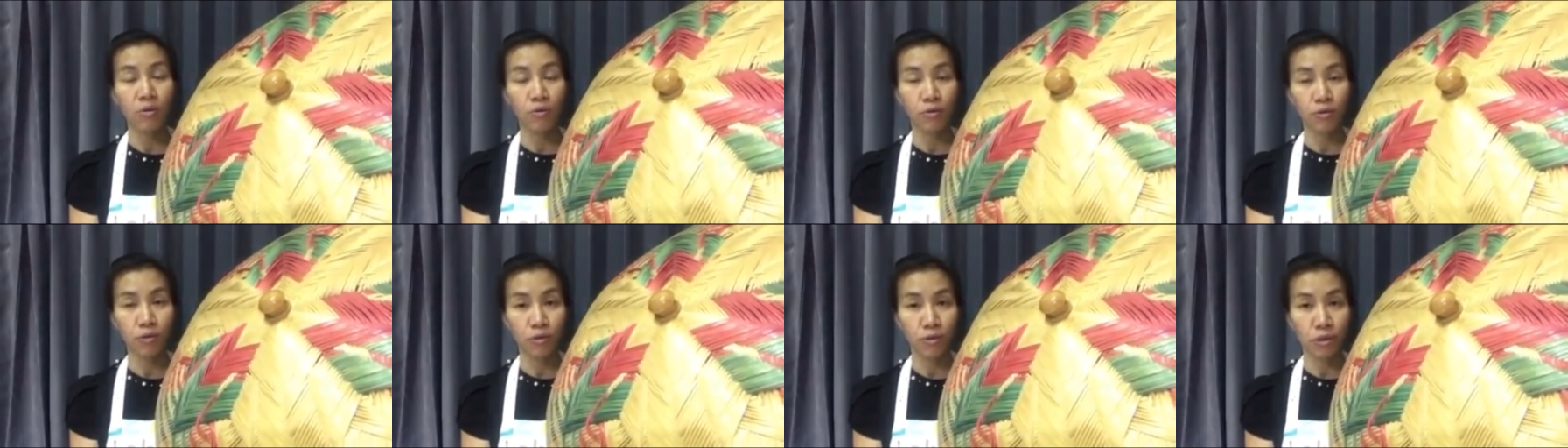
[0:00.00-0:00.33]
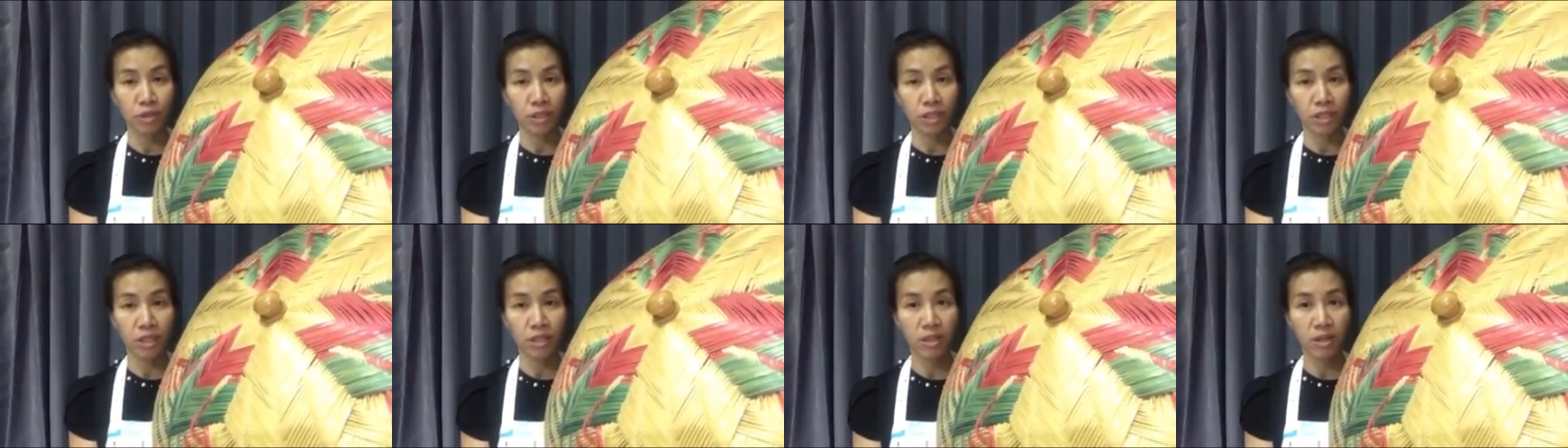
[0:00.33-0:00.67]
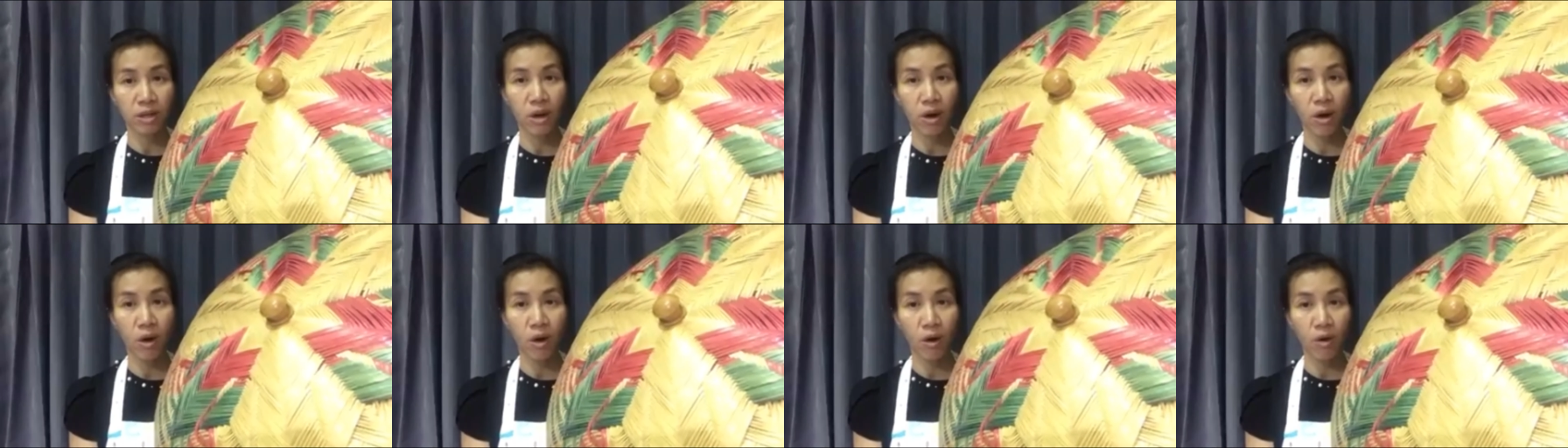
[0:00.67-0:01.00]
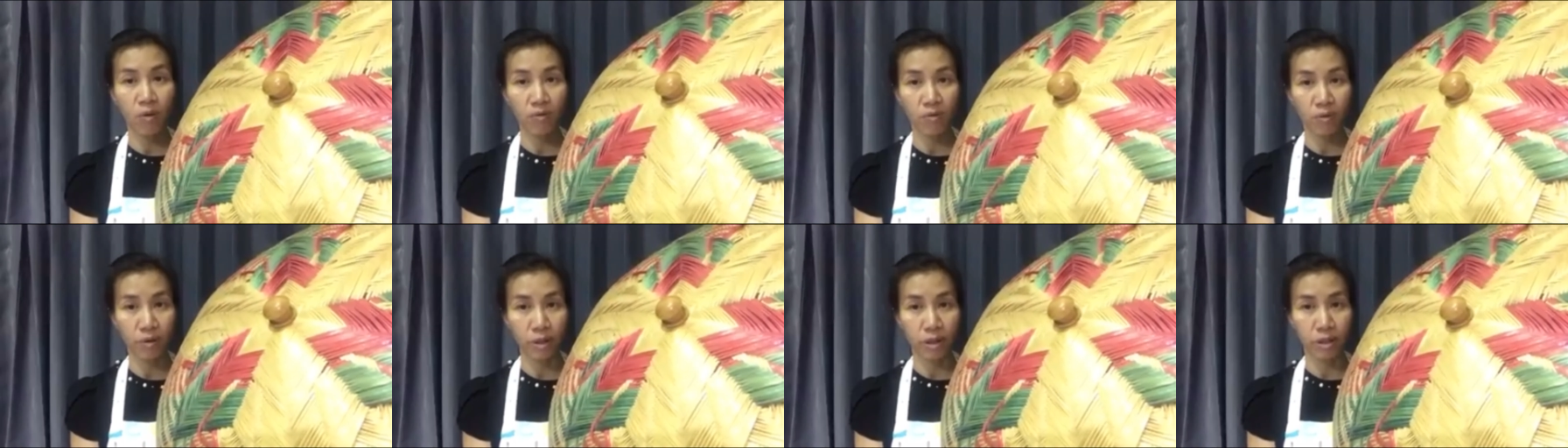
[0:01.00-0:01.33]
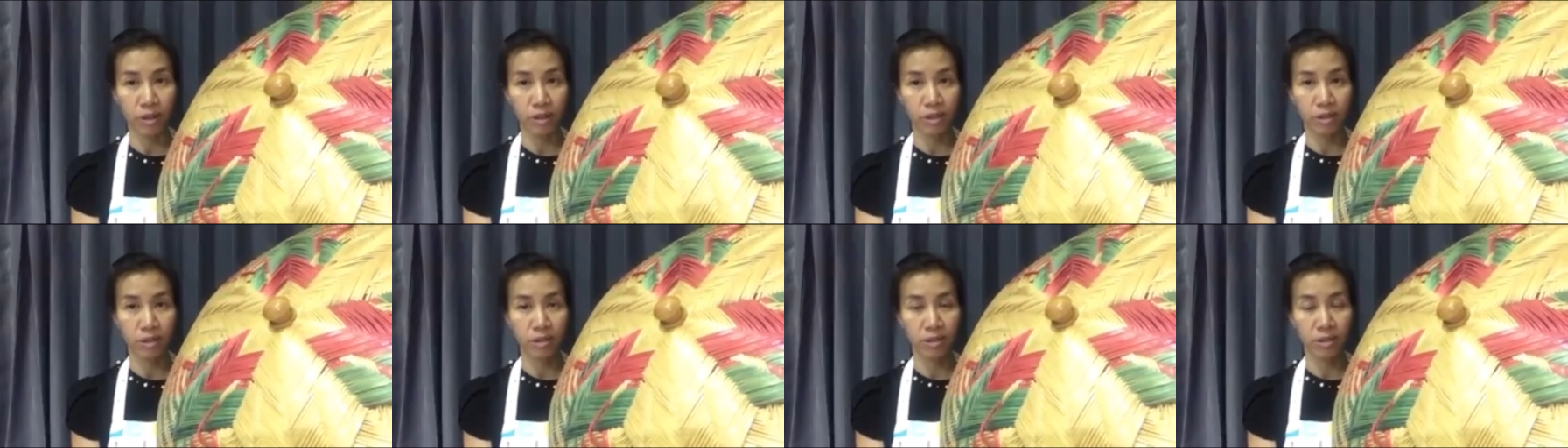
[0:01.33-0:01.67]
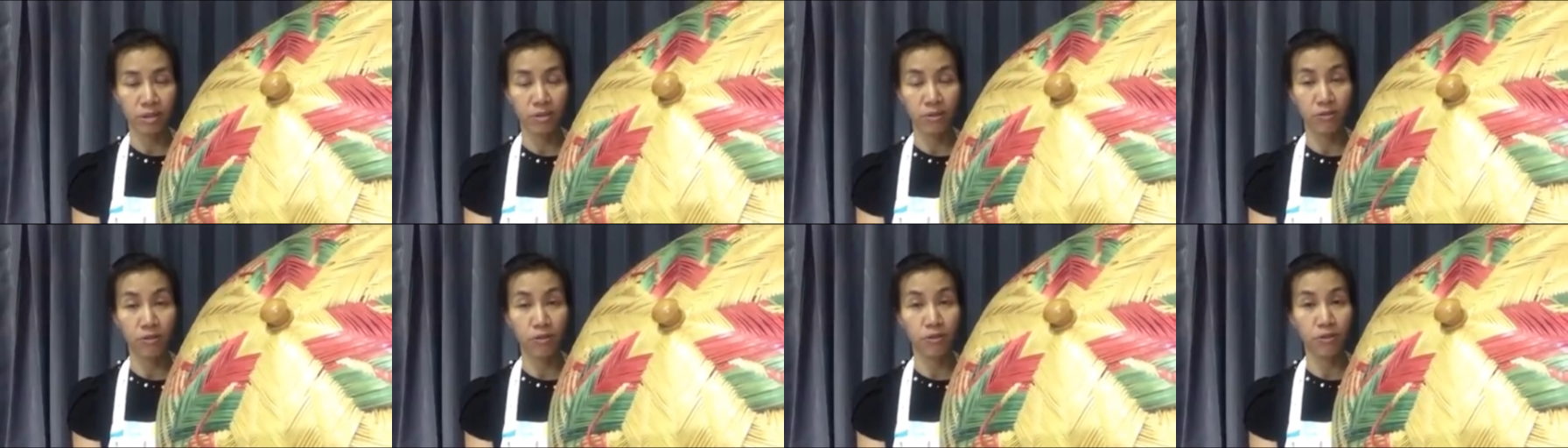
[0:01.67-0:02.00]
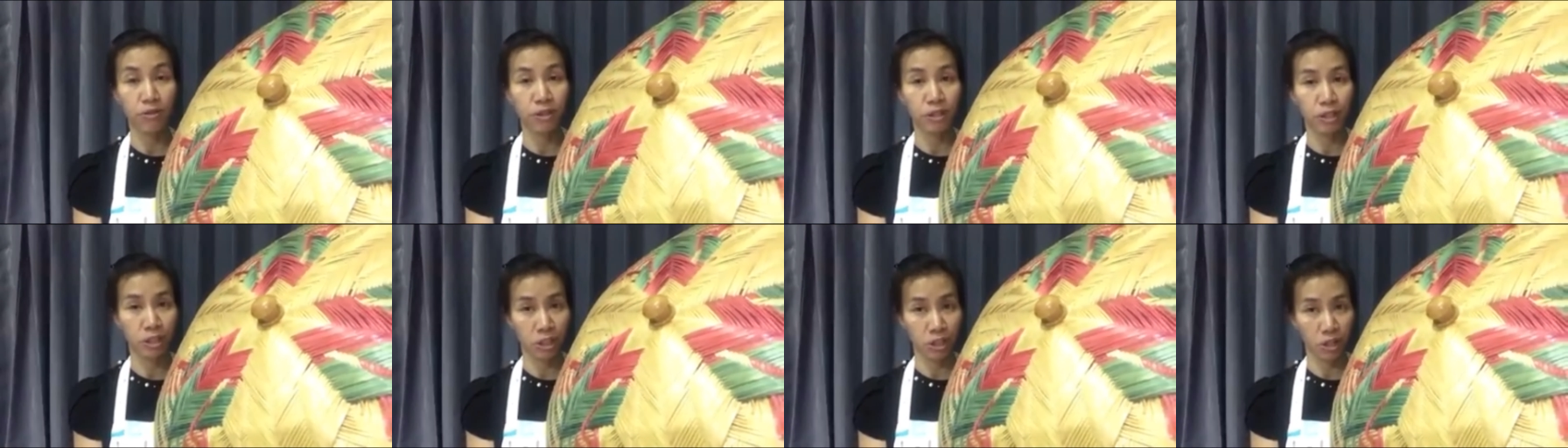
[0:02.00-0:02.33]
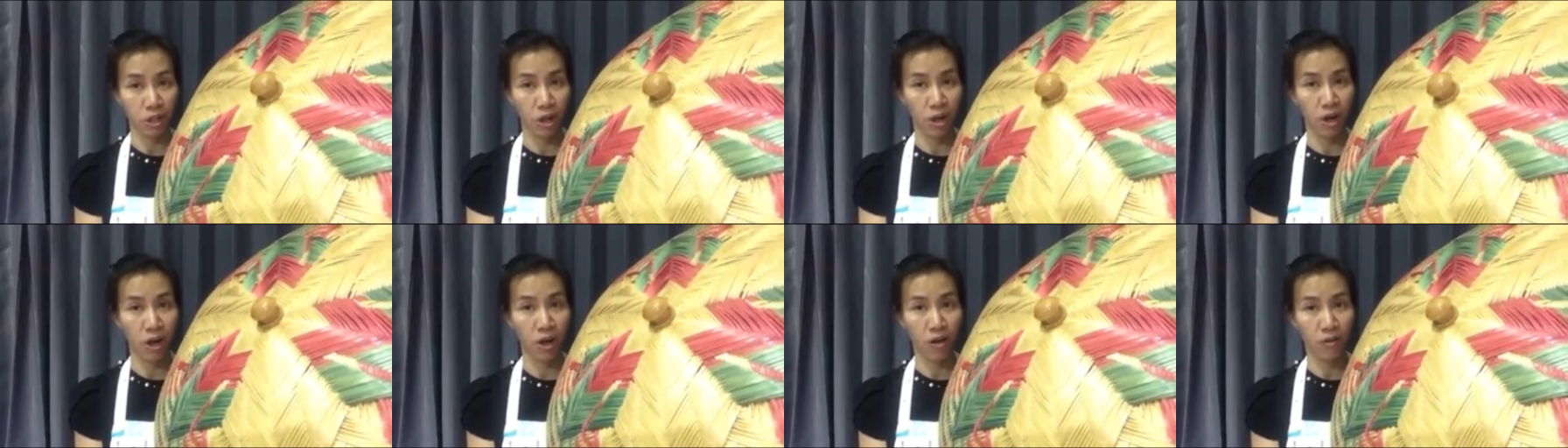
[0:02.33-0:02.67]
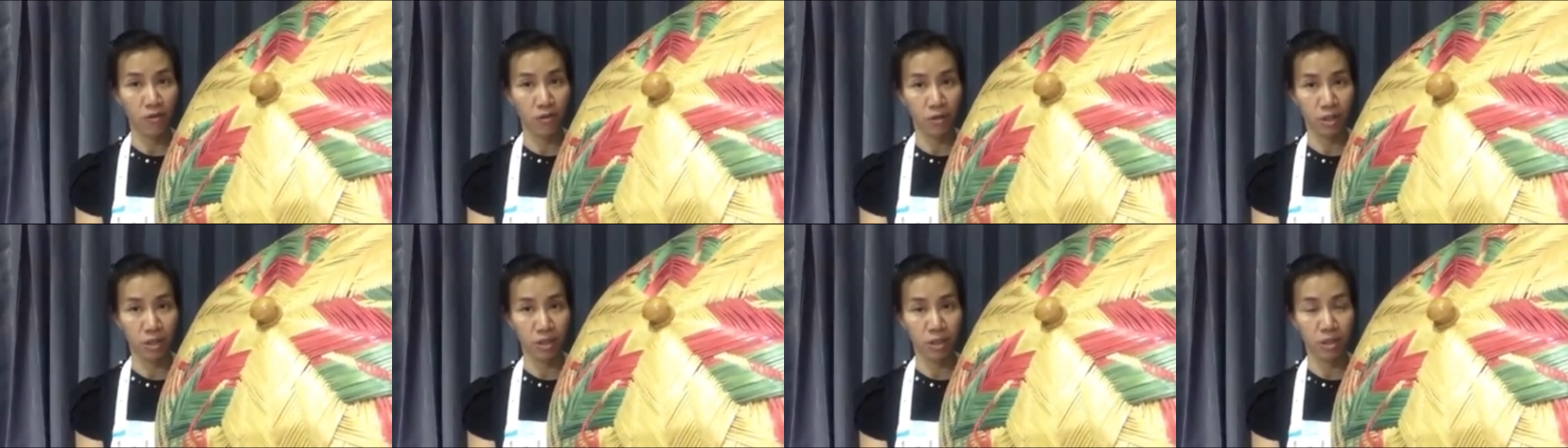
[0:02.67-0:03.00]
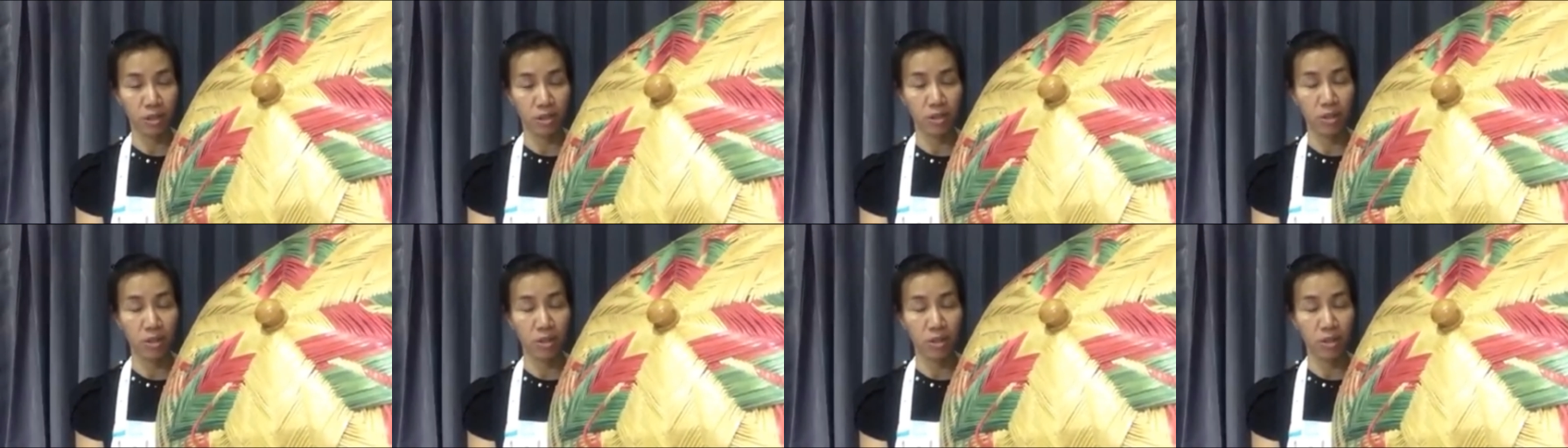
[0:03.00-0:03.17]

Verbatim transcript: food cover food cover